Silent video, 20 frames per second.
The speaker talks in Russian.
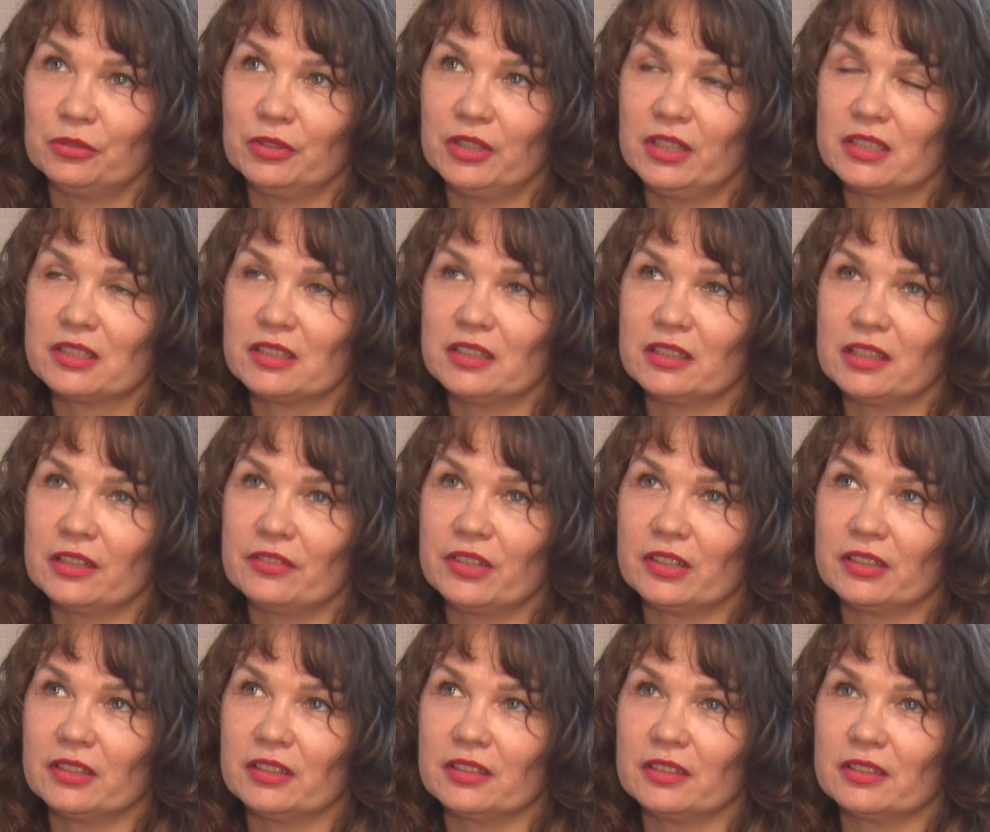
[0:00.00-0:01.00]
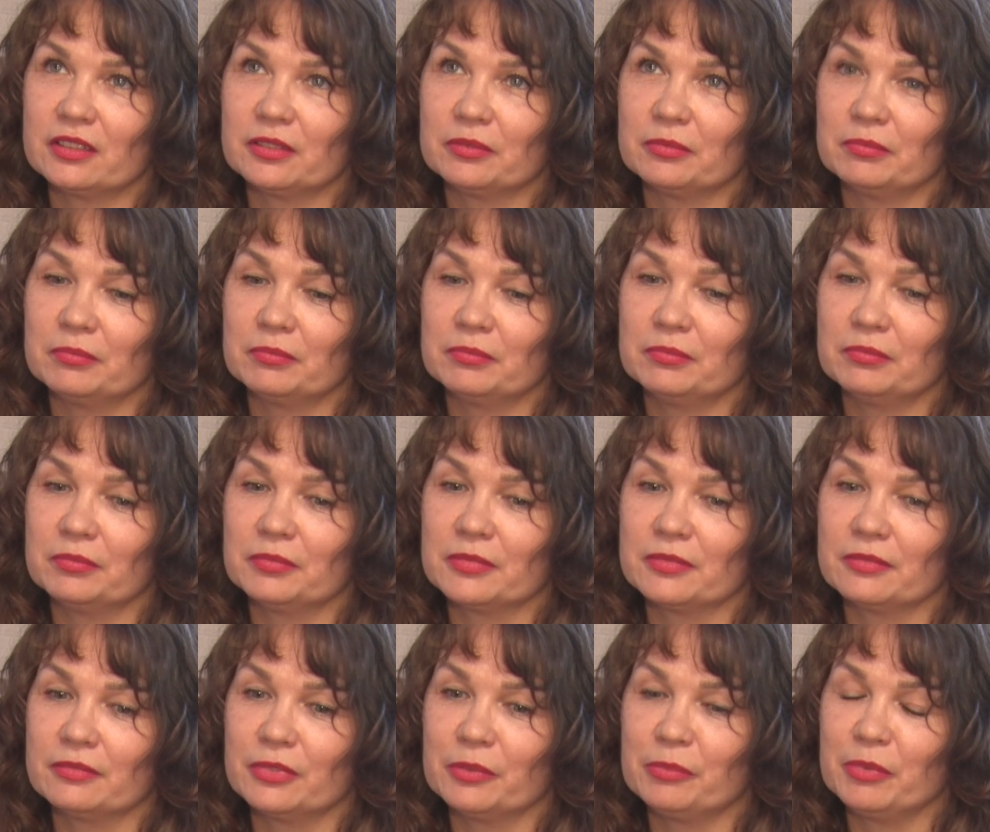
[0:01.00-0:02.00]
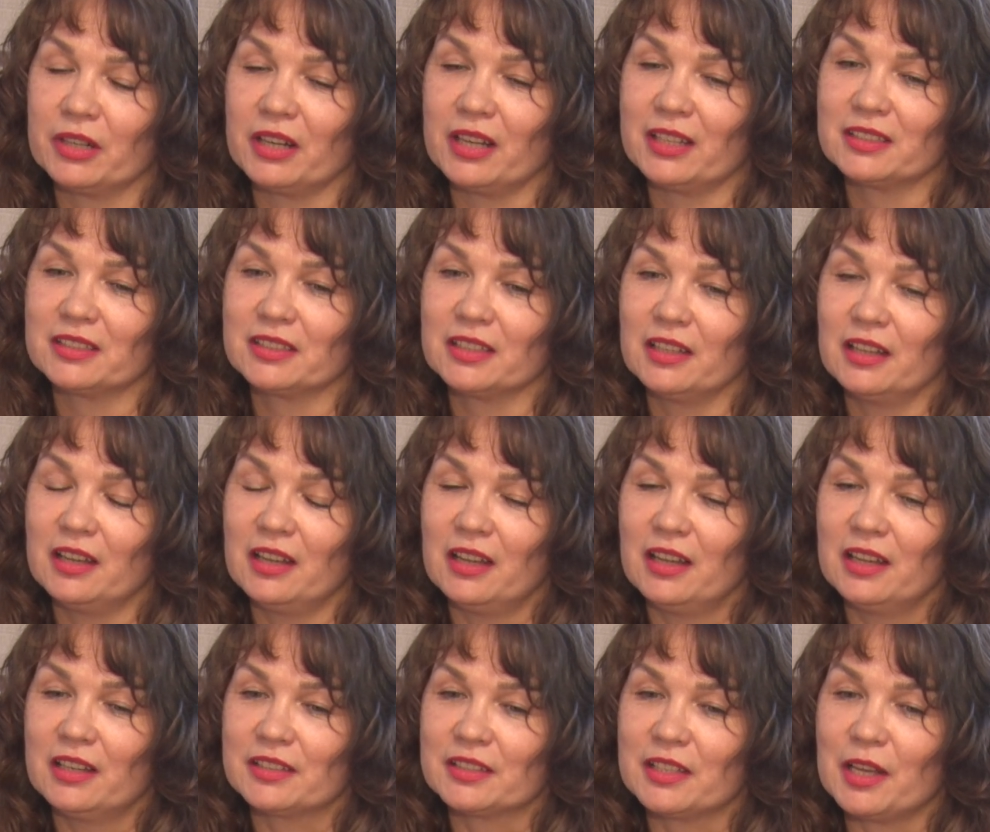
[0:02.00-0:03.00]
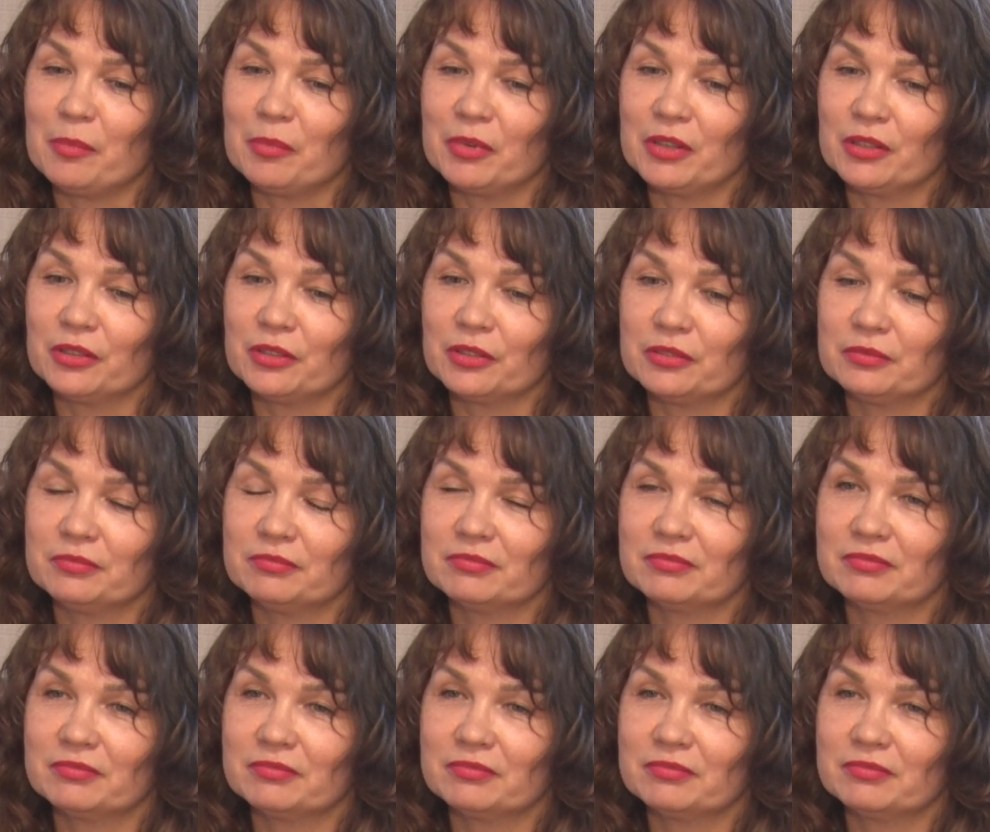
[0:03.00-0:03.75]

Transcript: Но если, наверное, выбирать самые